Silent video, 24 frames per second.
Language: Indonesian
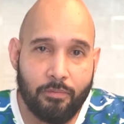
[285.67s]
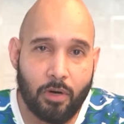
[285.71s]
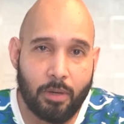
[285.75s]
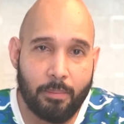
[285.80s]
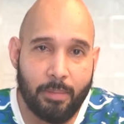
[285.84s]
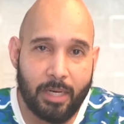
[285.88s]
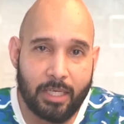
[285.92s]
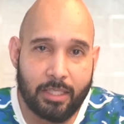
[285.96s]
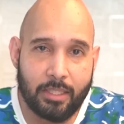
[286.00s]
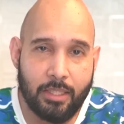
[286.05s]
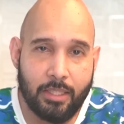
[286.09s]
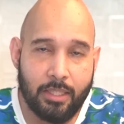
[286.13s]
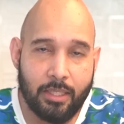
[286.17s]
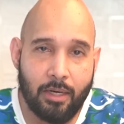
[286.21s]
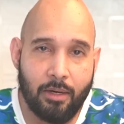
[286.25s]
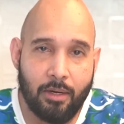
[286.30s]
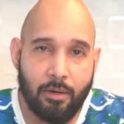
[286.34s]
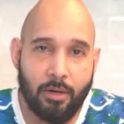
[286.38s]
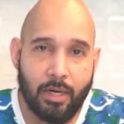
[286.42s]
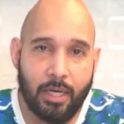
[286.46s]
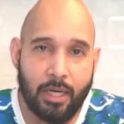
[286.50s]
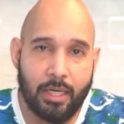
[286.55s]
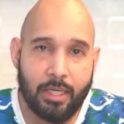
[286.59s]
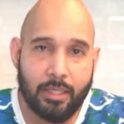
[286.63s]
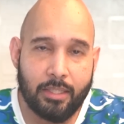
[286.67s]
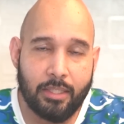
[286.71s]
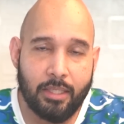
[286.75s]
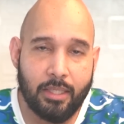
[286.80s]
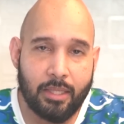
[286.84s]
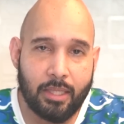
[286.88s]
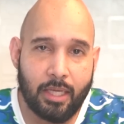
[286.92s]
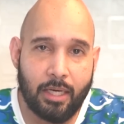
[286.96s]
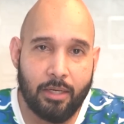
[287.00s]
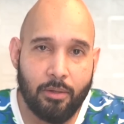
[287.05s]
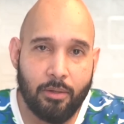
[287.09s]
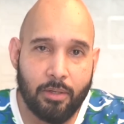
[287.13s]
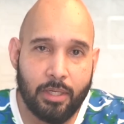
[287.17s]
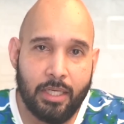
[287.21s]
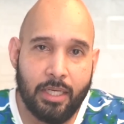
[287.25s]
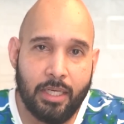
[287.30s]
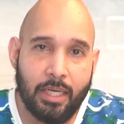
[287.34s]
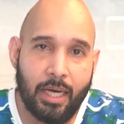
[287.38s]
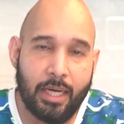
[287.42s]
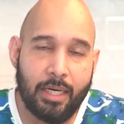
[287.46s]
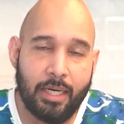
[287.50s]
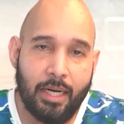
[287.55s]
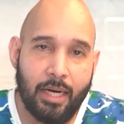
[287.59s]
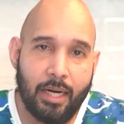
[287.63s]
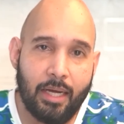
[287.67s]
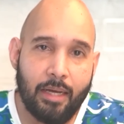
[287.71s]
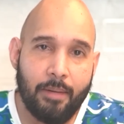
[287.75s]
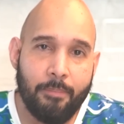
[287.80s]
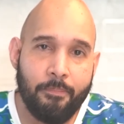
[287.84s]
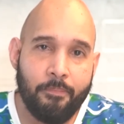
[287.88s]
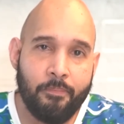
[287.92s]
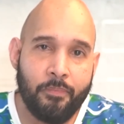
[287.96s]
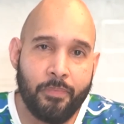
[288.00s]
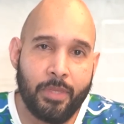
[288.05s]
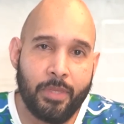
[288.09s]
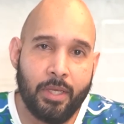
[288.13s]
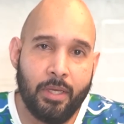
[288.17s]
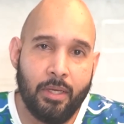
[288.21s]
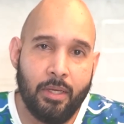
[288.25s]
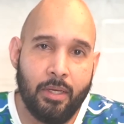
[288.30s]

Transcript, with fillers: formasinya oleh Shin Taeyong ini adalah